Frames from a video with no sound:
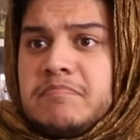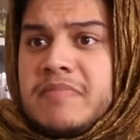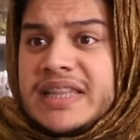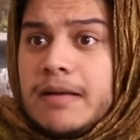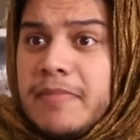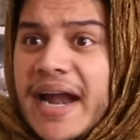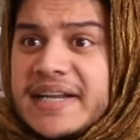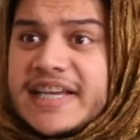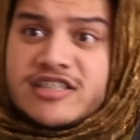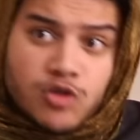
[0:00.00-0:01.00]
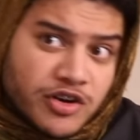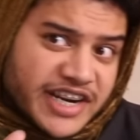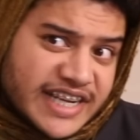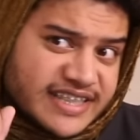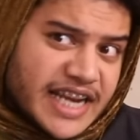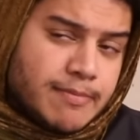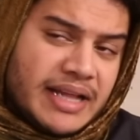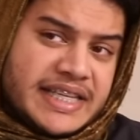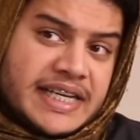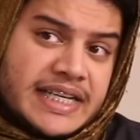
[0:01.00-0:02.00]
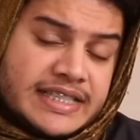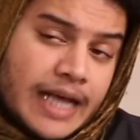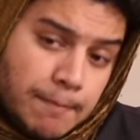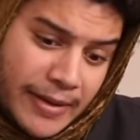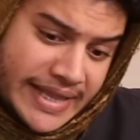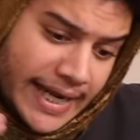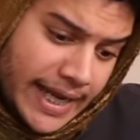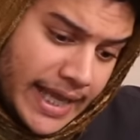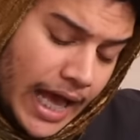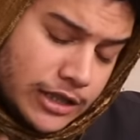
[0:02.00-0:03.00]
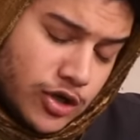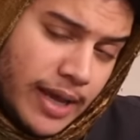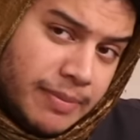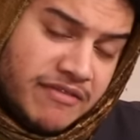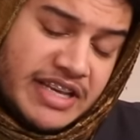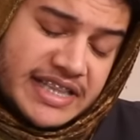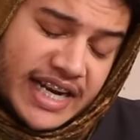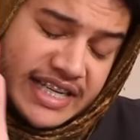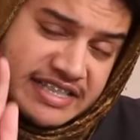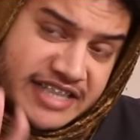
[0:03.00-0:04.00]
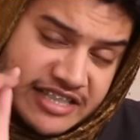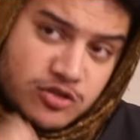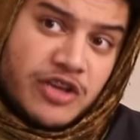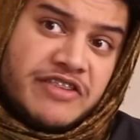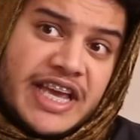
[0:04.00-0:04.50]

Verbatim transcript: मतलब बैठ के सुन रहे हैं सारी बातें सब पता है कि यहाँ जो है बीवी इतना स्ट्रेस हुई हुई